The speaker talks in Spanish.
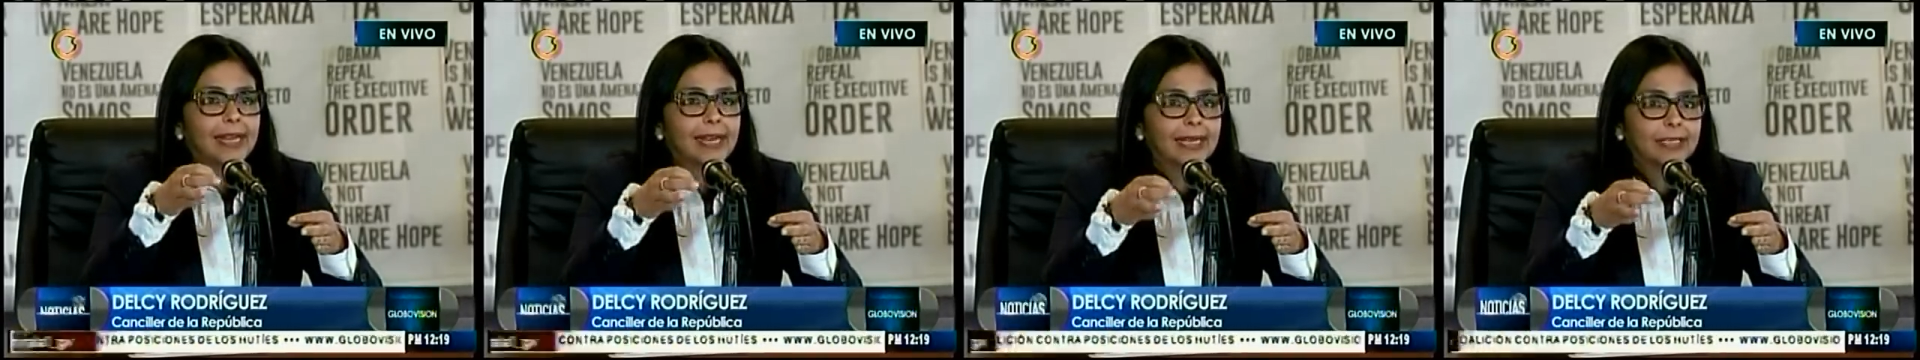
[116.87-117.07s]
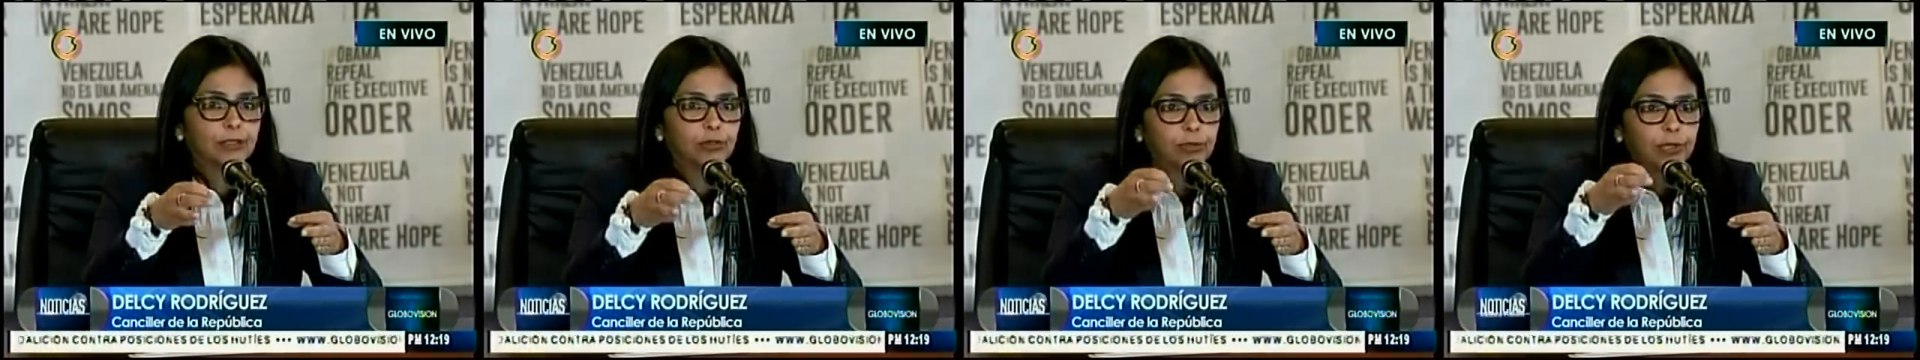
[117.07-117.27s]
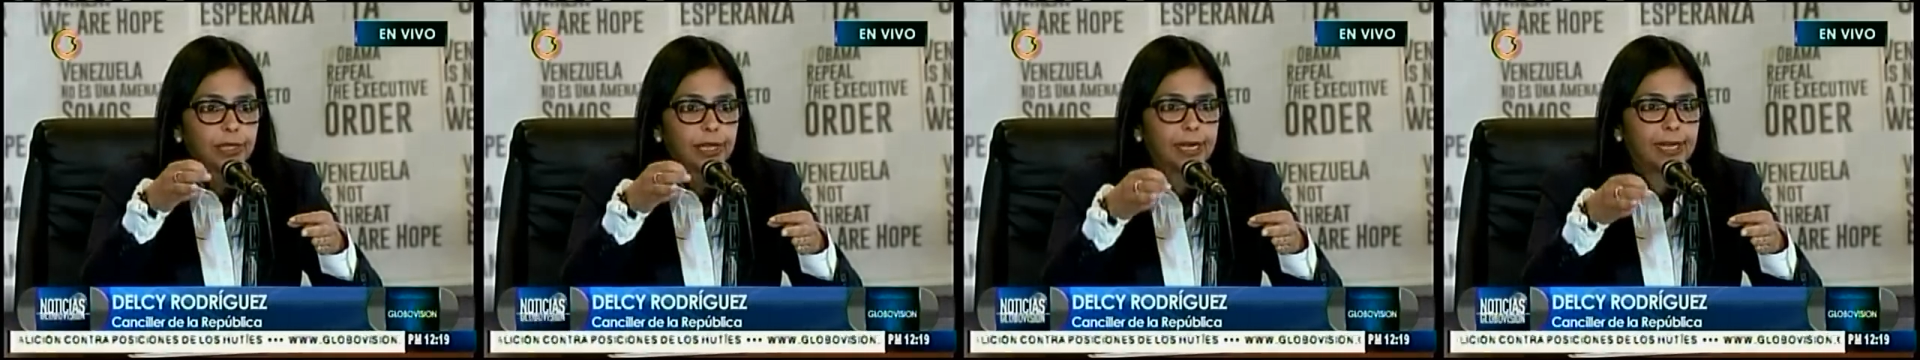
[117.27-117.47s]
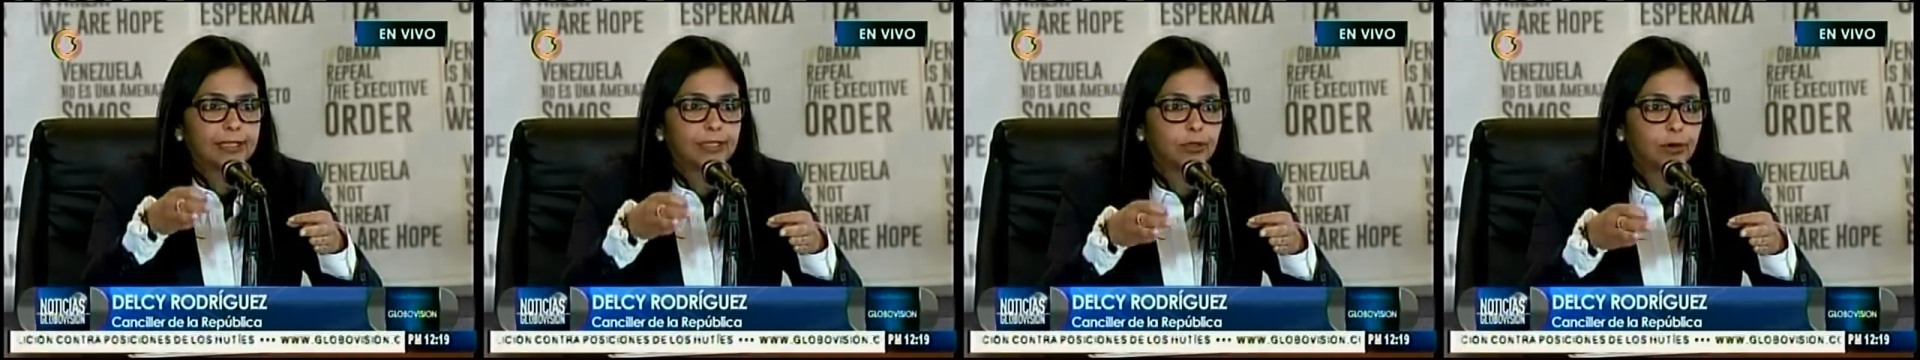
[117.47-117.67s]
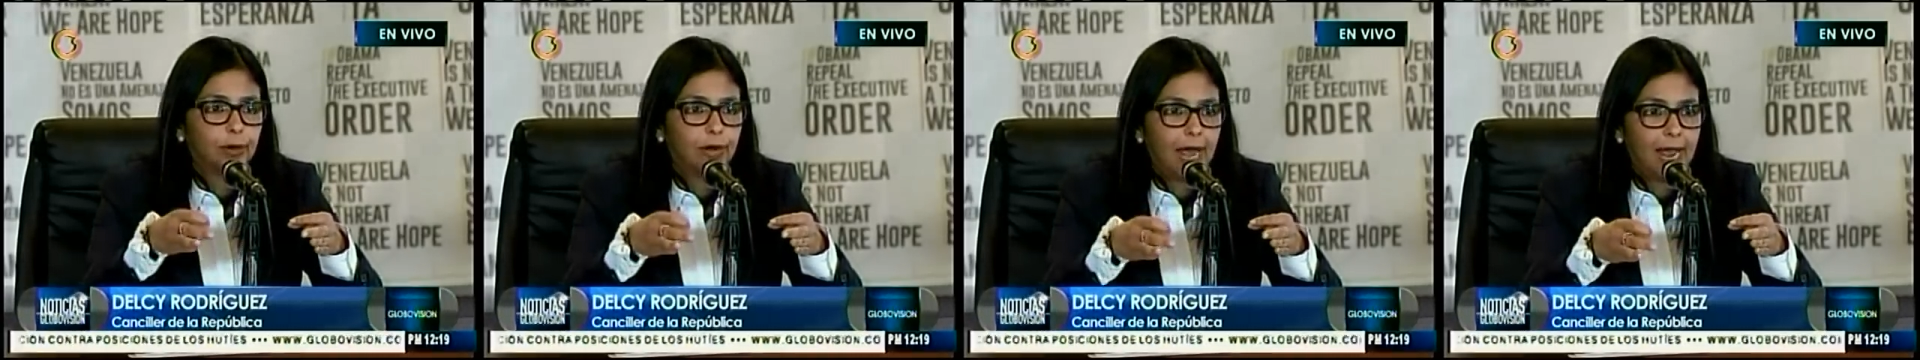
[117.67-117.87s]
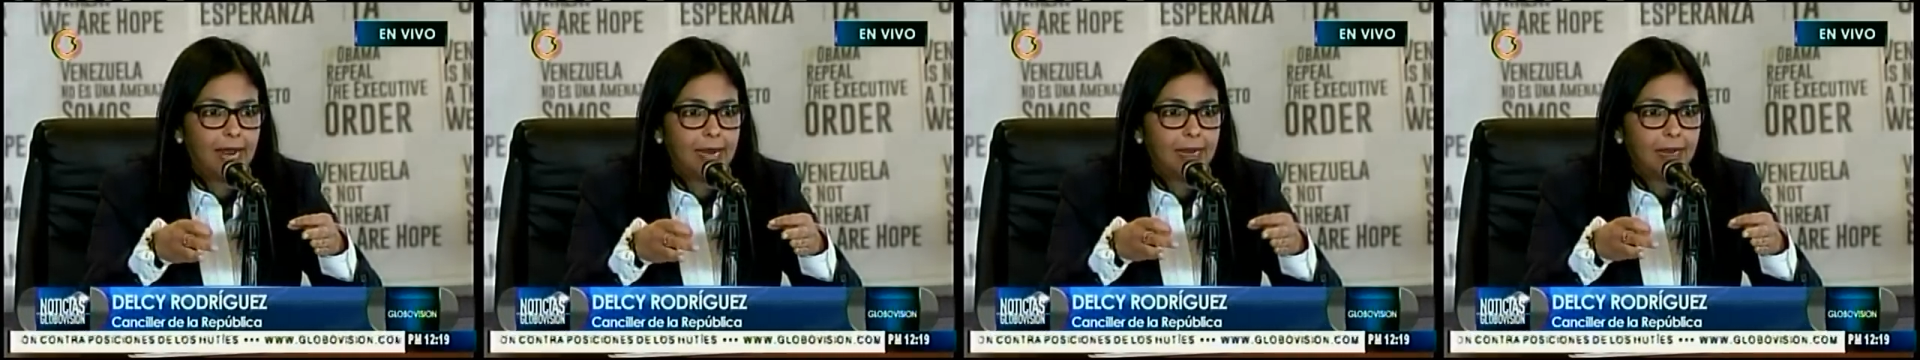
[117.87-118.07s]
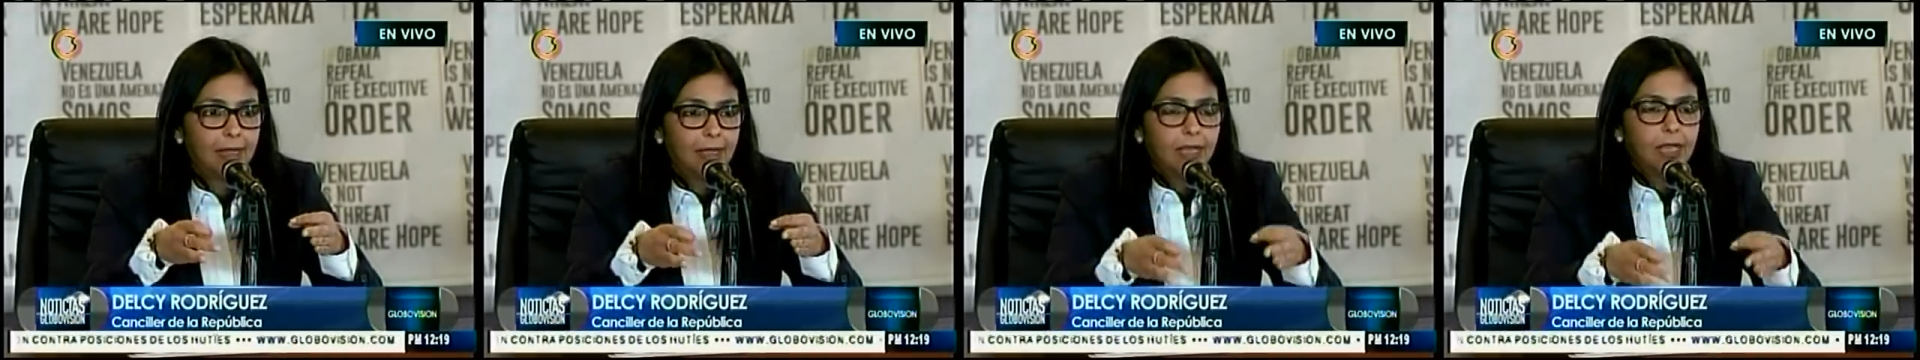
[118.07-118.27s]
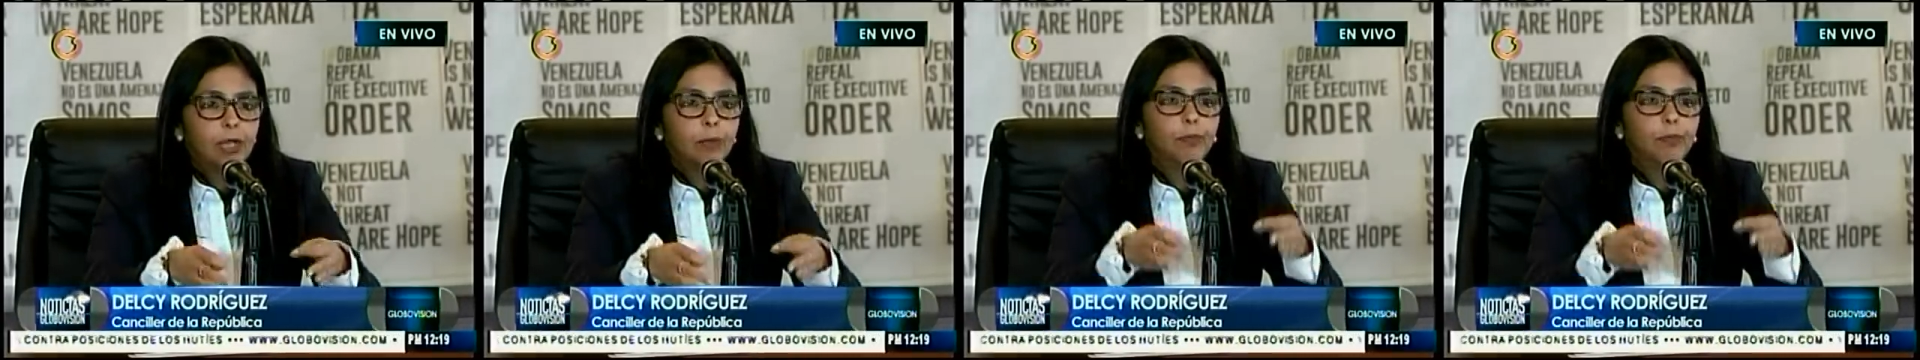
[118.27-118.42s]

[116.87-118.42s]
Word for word: derecho internacional,